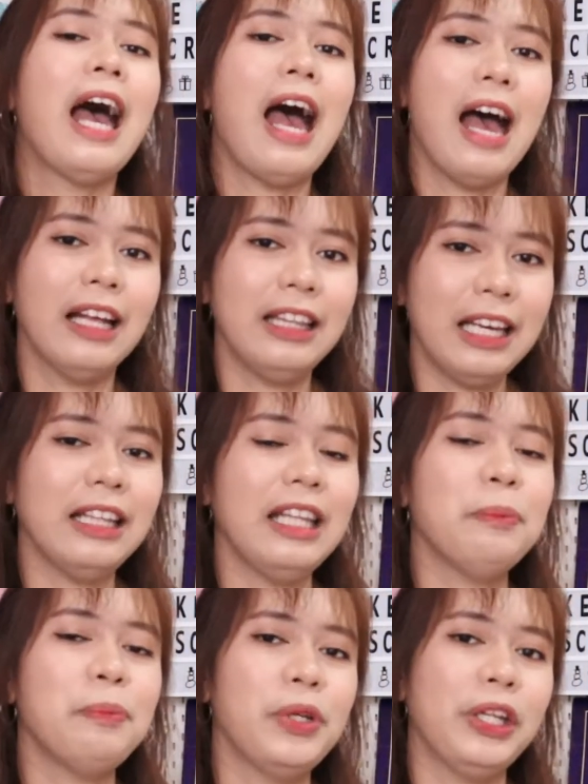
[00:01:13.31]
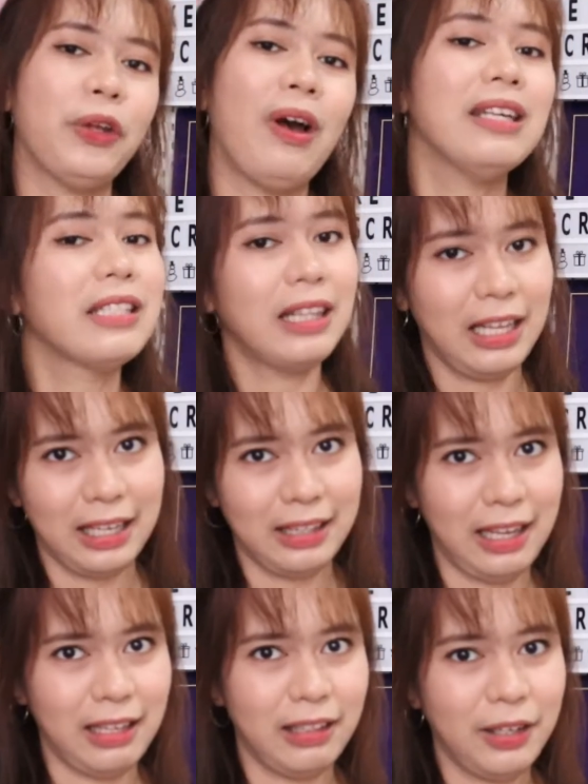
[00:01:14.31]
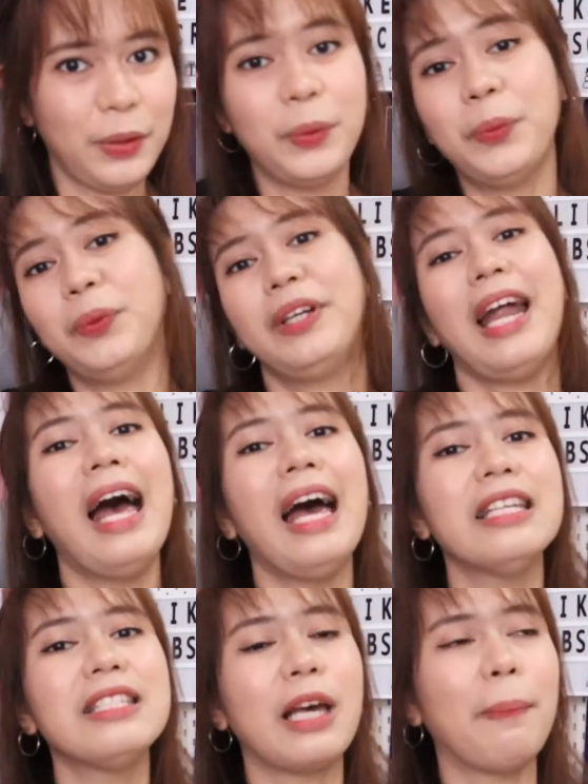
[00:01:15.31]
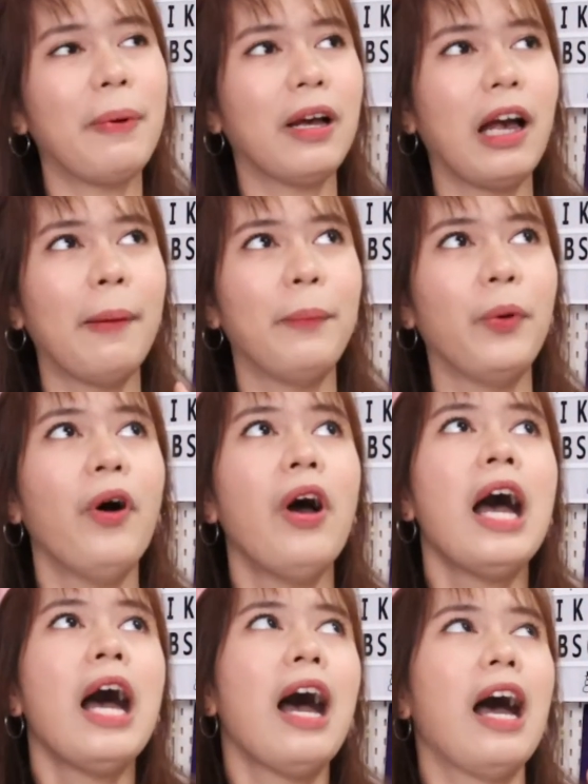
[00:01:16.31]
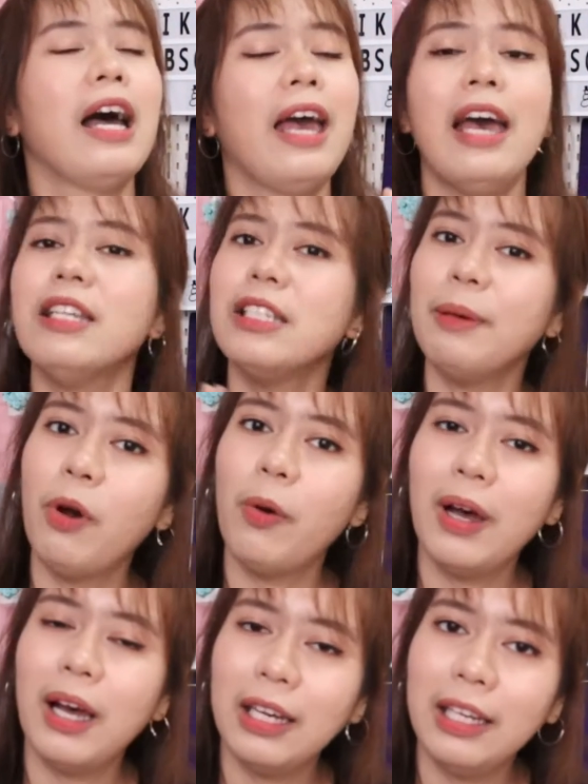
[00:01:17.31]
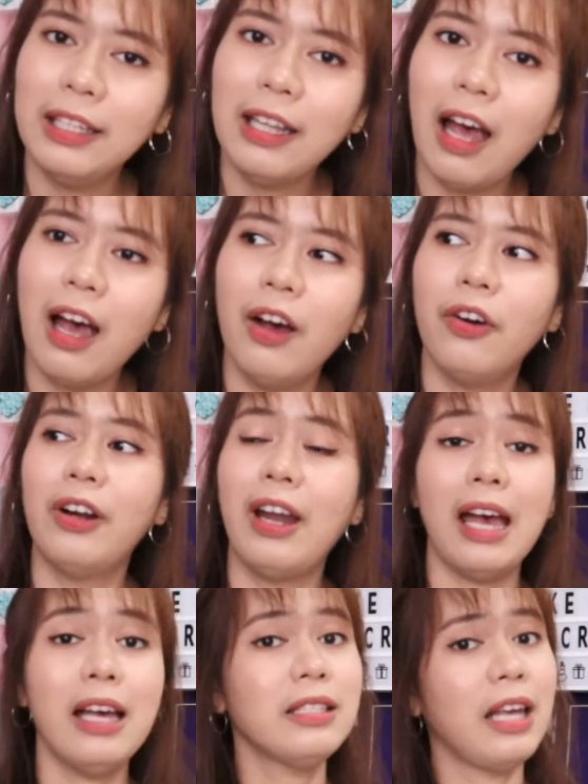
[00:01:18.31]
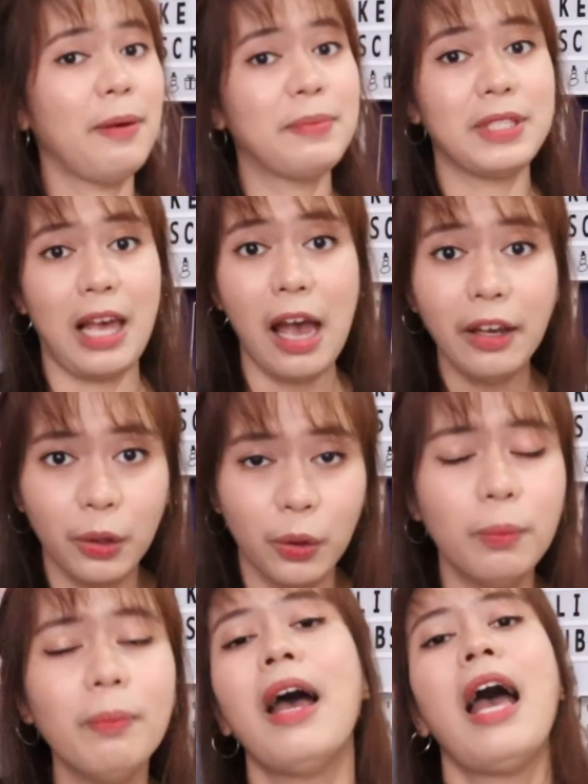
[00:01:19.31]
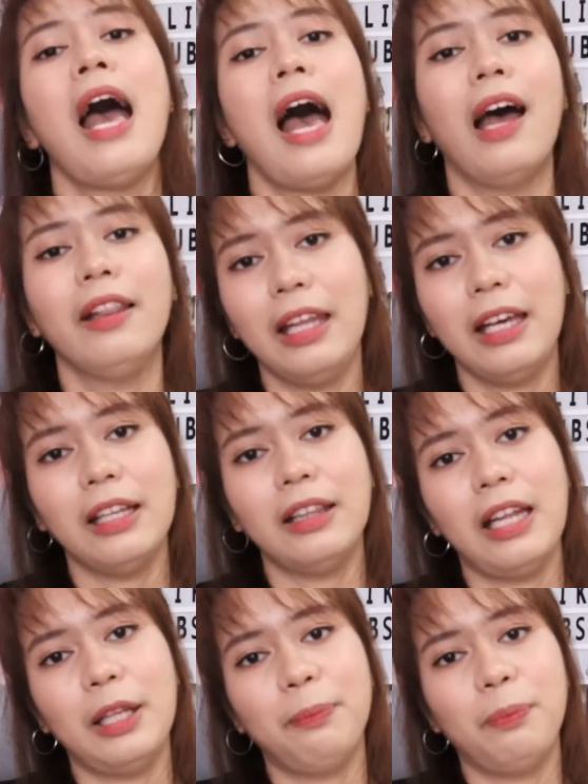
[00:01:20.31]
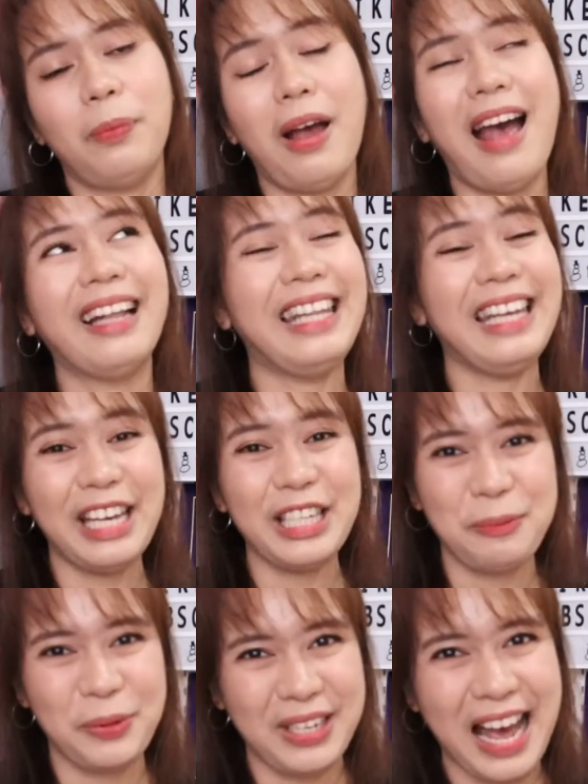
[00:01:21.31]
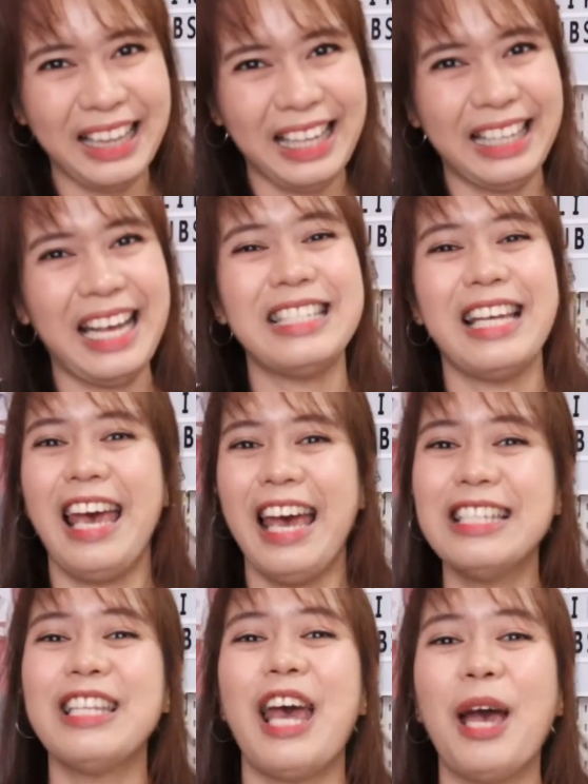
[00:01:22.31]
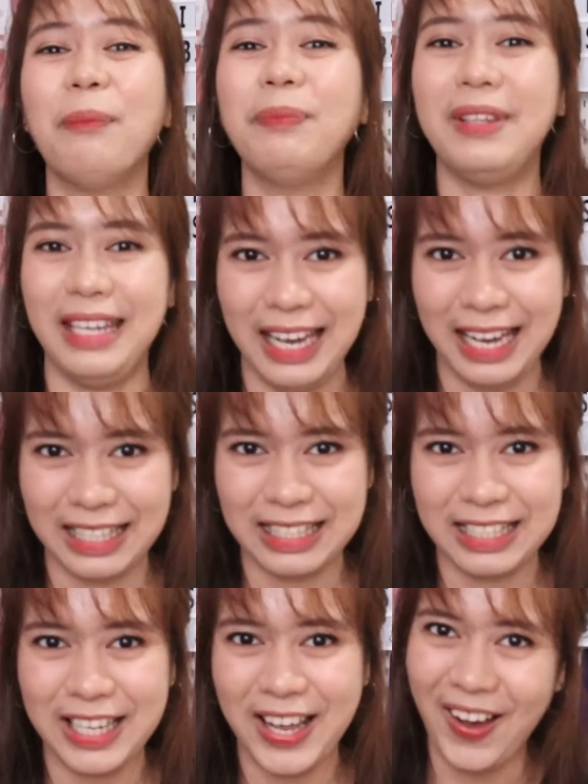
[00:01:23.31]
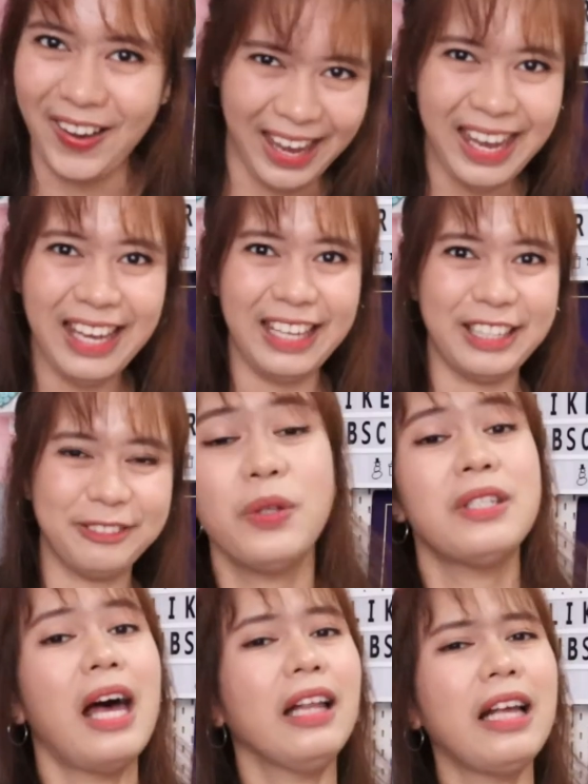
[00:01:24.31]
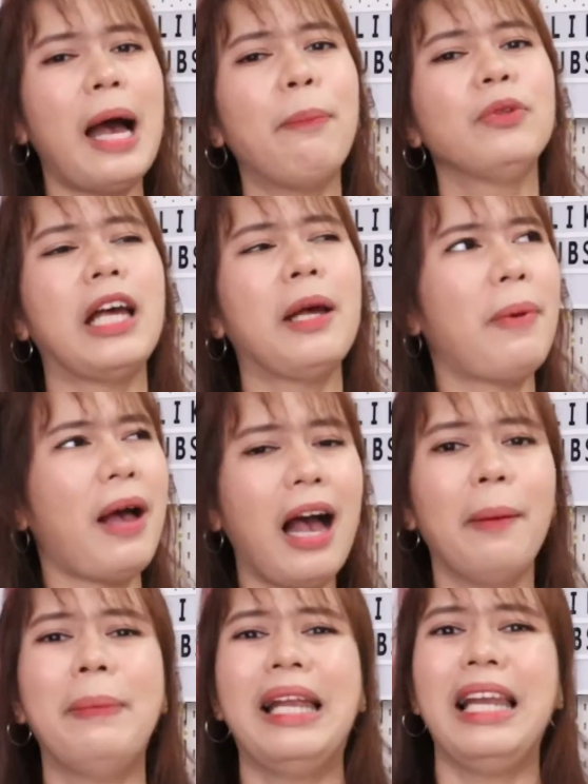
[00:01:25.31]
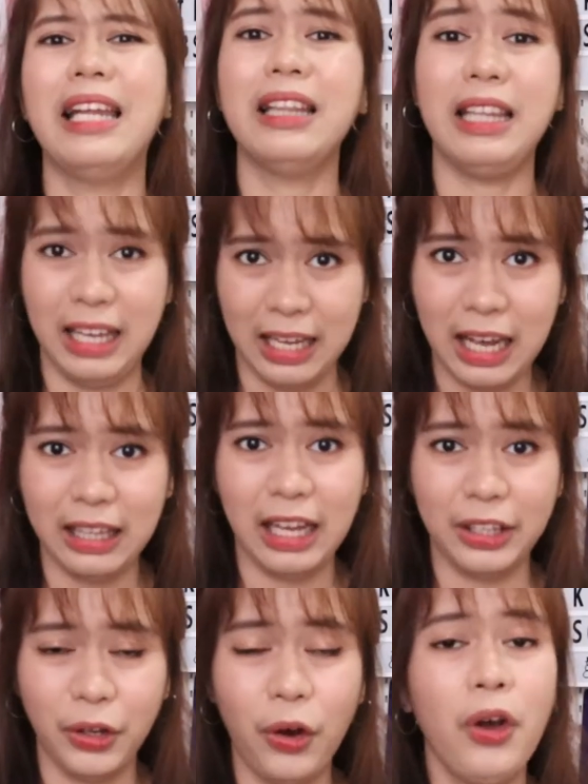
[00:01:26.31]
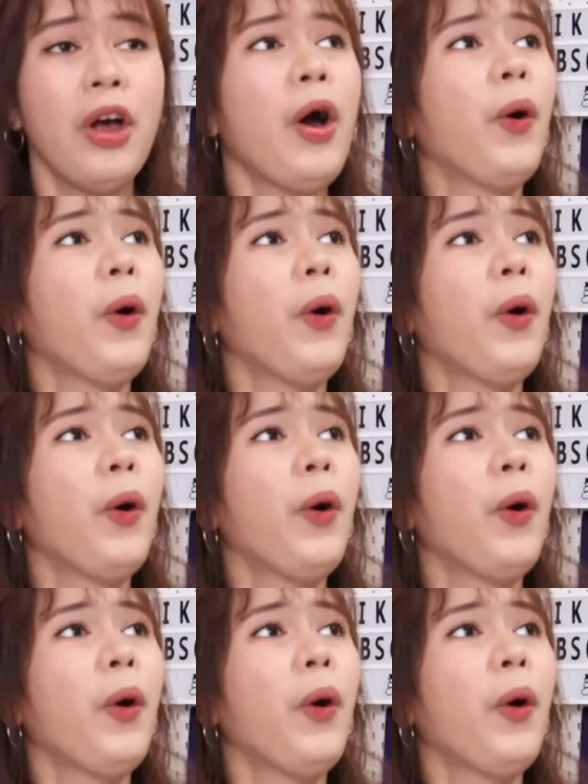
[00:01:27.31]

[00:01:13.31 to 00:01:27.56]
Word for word: ang ticketing po nito ay sa Ticketnet. Whereas kapag ka po uh, ah, SM Mall Arena or SM Skydome, ang Ticketnet ang tickets po natin ay sa SM Tickets. Okay. So, saan nga po tayo makakabili ng ticket? Ano?